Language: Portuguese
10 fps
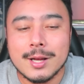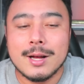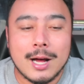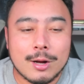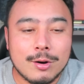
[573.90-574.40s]

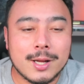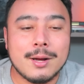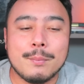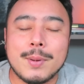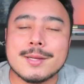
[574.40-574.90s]

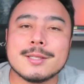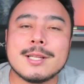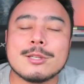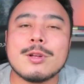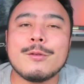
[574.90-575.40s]
Agora, passando
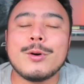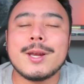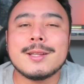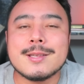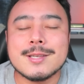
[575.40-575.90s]
das
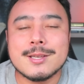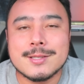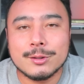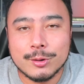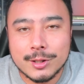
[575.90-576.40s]
9h46
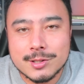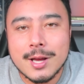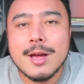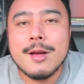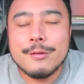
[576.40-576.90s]
da noite.
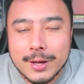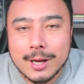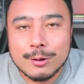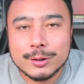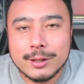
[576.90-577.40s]
Fiquem
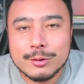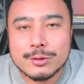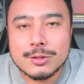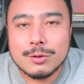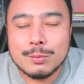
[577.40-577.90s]
com
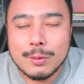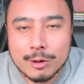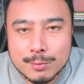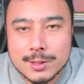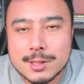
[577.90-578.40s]
Deus. Uma
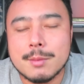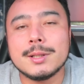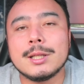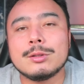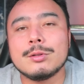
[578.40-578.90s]
ótima
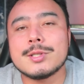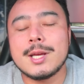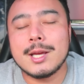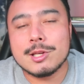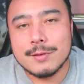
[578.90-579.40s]
semana a todos aí,
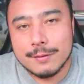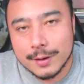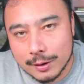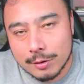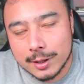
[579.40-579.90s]
quem estiver
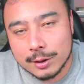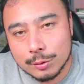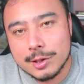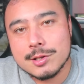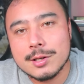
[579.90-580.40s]
vendo agora à
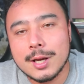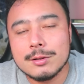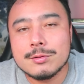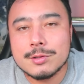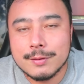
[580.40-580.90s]
noite. Quem
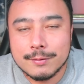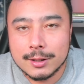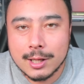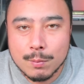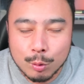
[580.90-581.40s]
estiver vendo
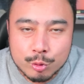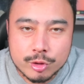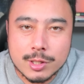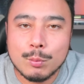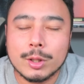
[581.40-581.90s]
aí, bom
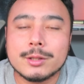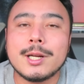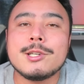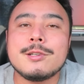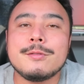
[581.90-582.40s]
dia, boa
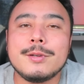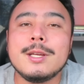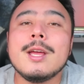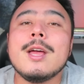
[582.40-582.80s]
tarde, enfim.